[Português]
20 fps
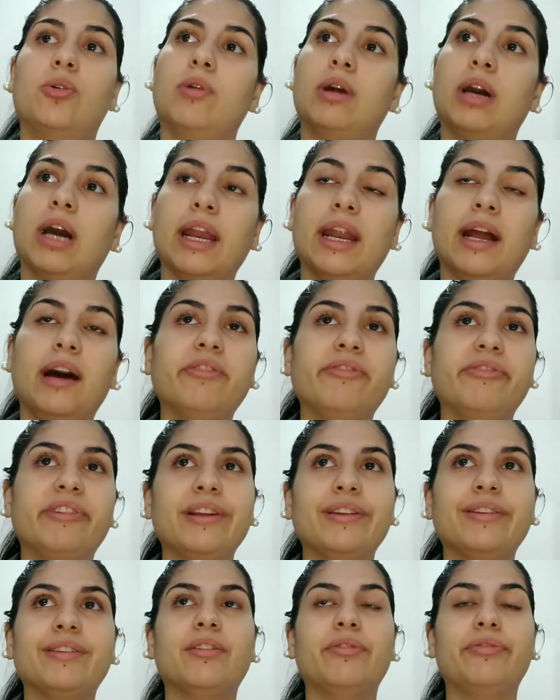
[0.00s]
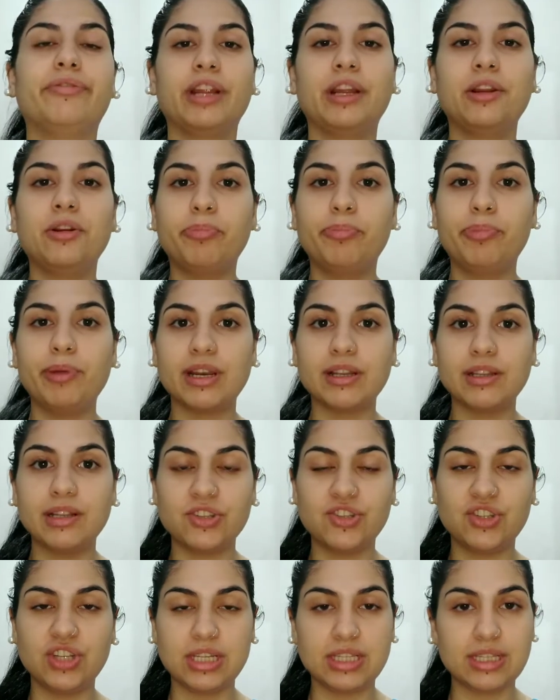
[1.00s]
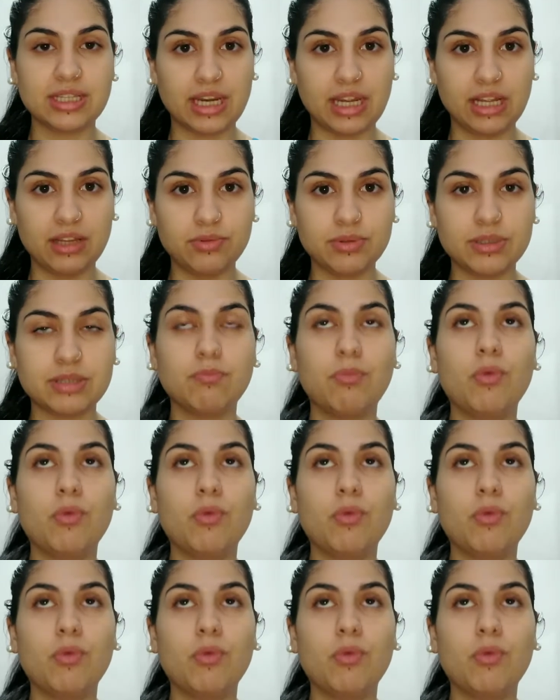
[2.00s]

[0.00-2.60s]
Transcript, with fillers: O canal vem sofrendo perdas de inscritos,